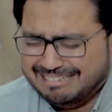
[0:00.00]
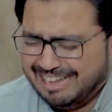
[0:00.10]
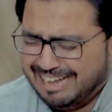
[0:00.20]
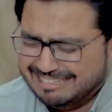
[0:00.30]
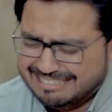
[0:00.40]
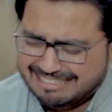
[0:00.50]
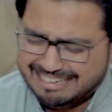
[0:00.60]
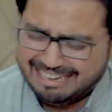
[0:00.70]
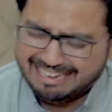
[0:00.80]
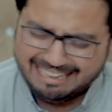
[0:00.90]
ला दिया
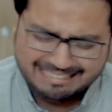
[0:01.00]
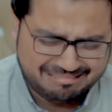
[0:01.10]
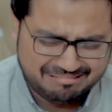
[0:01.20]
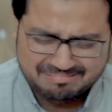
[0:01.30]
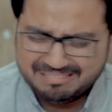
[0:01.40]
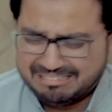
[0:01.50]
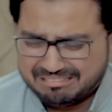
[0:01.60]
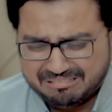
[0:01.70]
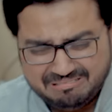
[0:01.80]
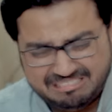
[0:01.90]
तुमने
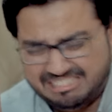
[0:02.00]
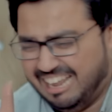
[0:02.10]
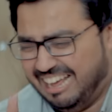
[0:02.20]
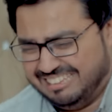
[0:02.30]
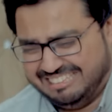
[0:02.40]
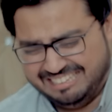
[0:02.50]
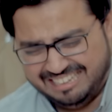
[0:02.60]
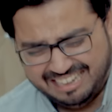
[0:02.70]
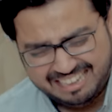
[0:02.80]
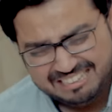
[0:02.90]
कुछ ला
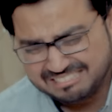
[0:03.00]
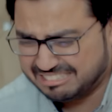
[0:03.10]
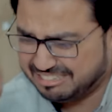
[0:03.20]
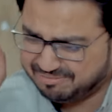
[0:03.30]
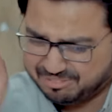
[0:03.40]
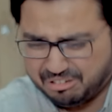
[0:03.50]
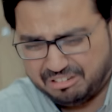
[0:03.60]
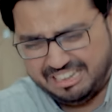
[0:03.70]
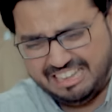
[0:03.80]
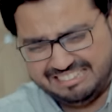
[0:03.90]
दिया सिर्फ दो
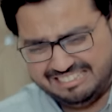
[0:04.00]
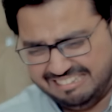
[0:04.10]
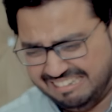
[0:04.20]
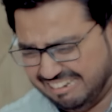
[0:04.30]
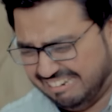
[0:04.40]
का दिया